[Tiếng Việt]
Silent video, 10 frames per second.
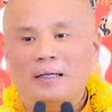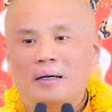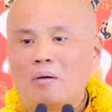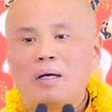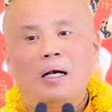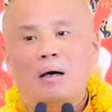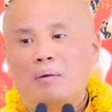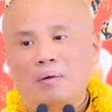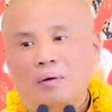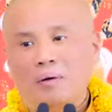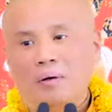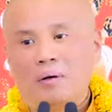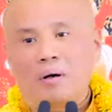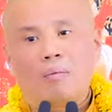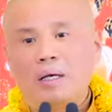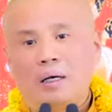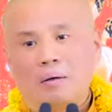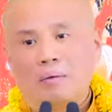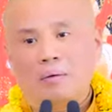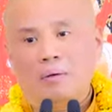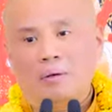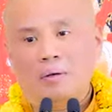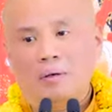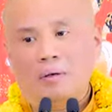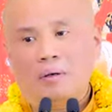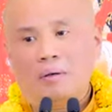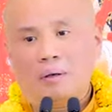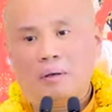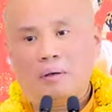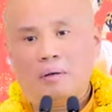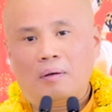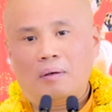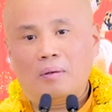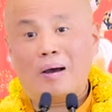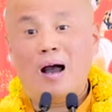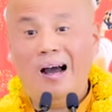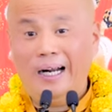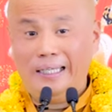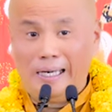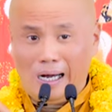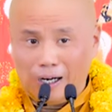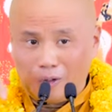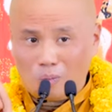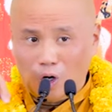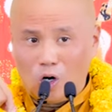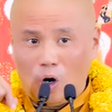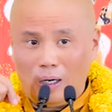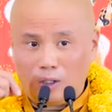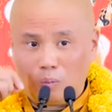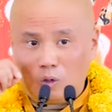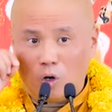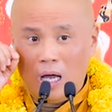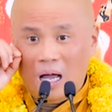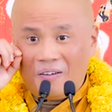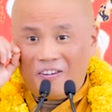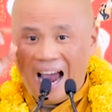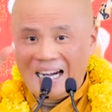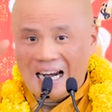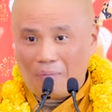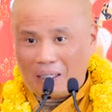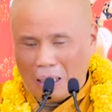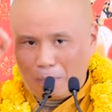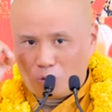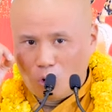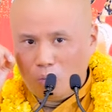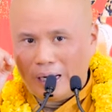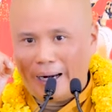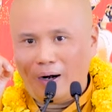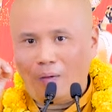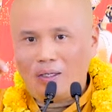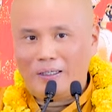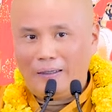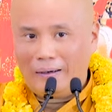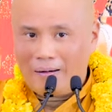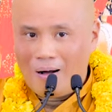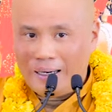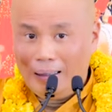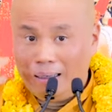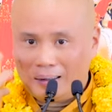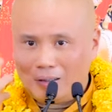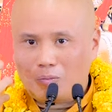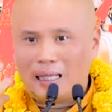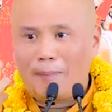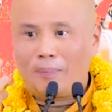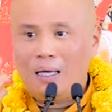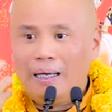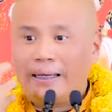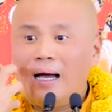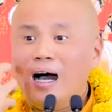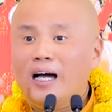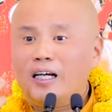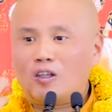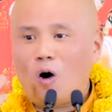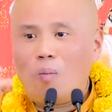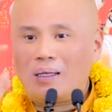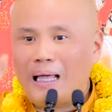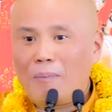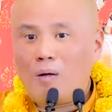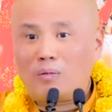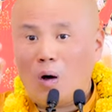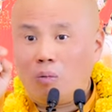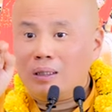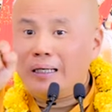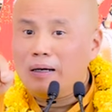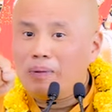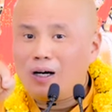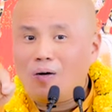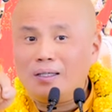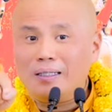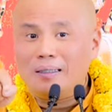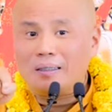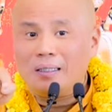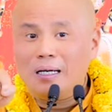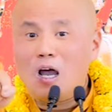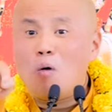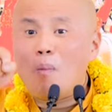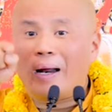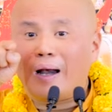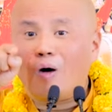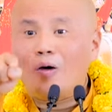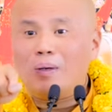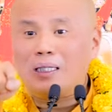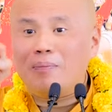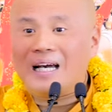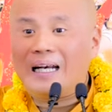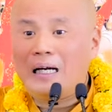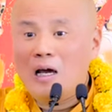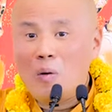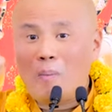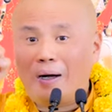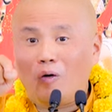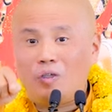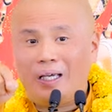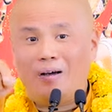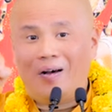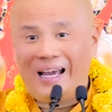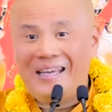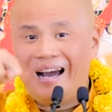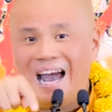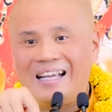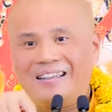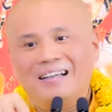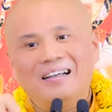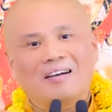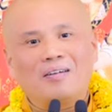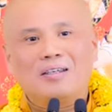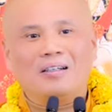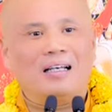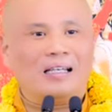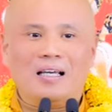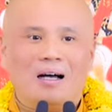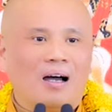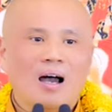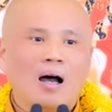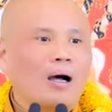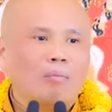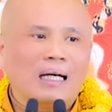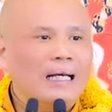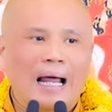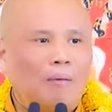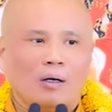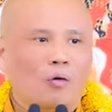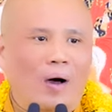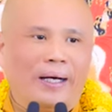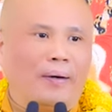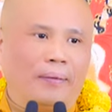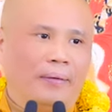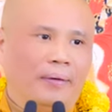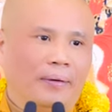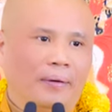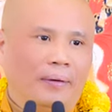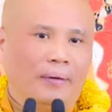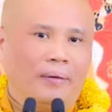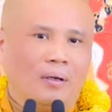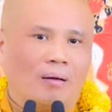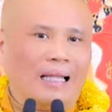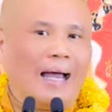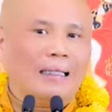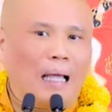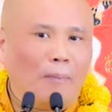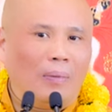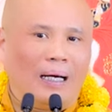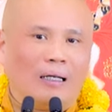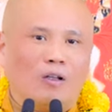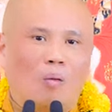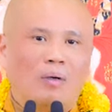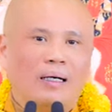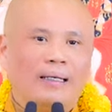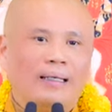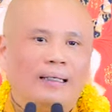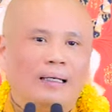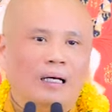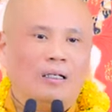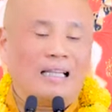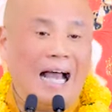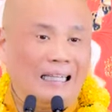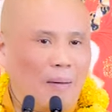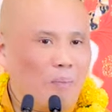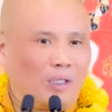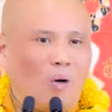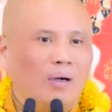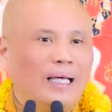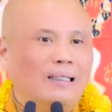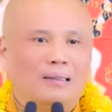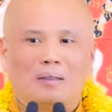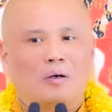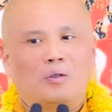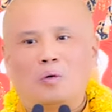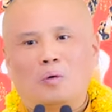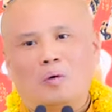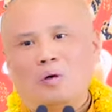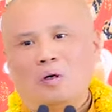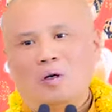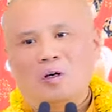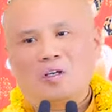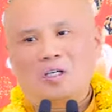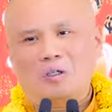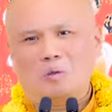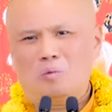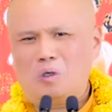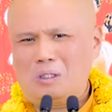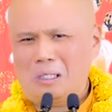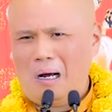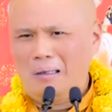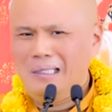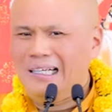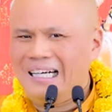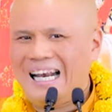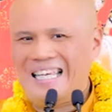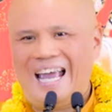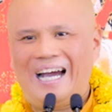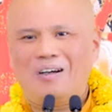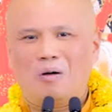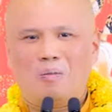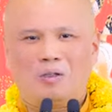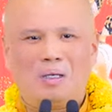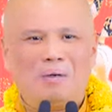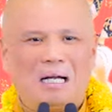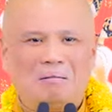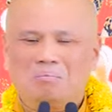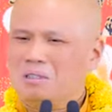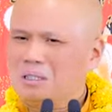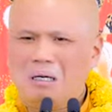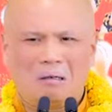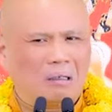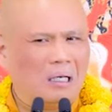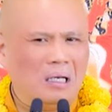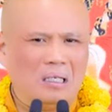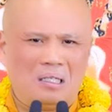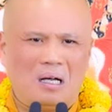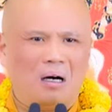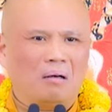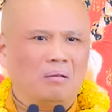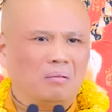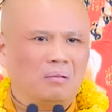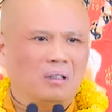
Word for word: Đâu biết đâu, đâu biết đâu. À, nhưng mà hên nhờ chúng tôi nói là chúng tôi phát ra và tập trung để nói, cho nên nó có cái lực trong tâm, cái hơi nó tổn mà tâm không tổn, cho nên mới nói nhớ được. Chứ nếu mà nói mà tiếp khách mà nói chuyện hồi nãy giờ hai tiếng là coi như là giờ không cách nào cự quậy nổi. Do tán tâm là nó tổn khí, tán tâm mà tổn khí nữa thì thôi thua. Cho nên chúng tôi sợ nhất là giảng rồi mà tiếp khách, cực kỳ sợ luôn.